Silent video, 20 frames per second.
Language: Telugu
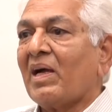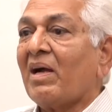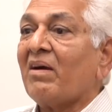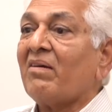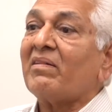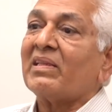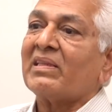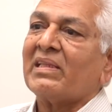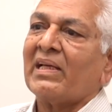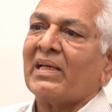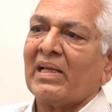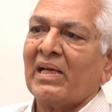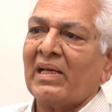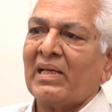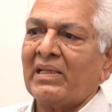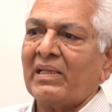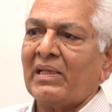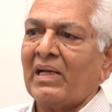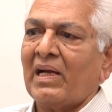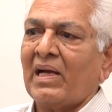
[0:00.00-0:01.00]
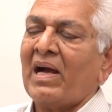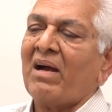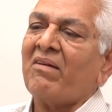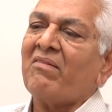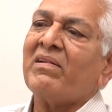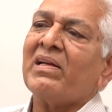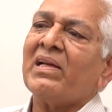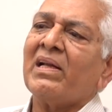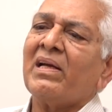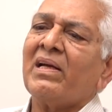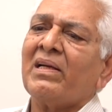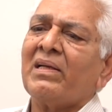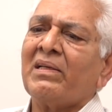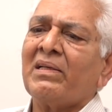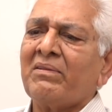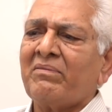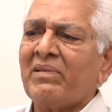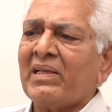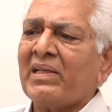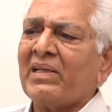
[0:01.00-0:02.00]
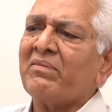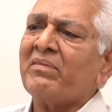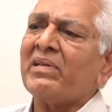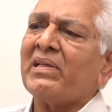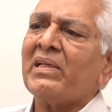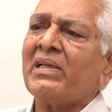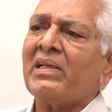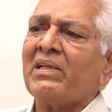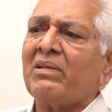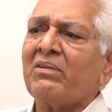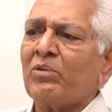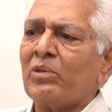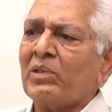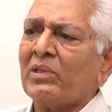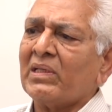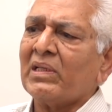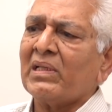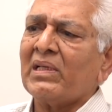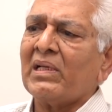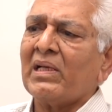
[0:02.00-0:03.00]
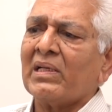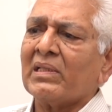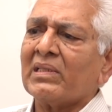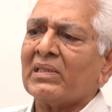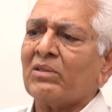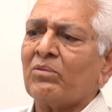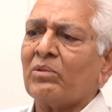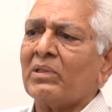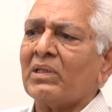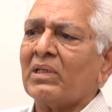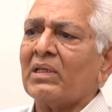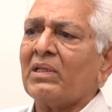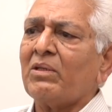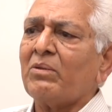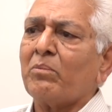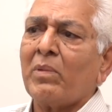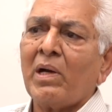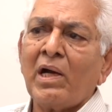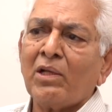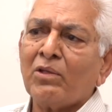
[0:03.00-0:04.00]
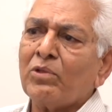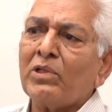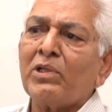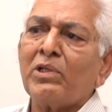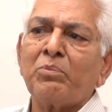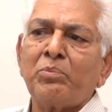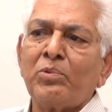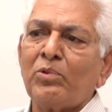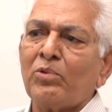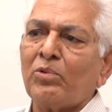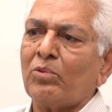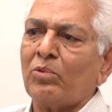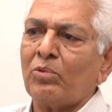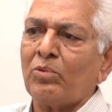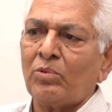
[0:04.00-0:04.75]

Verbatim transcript: ఆవిడ తినాలి ఆవిడ వేరే వేరే ఊళ్ళకి వెళ్ళాడుతూ ఉండే కానీ మాతో ఎప్పుడూ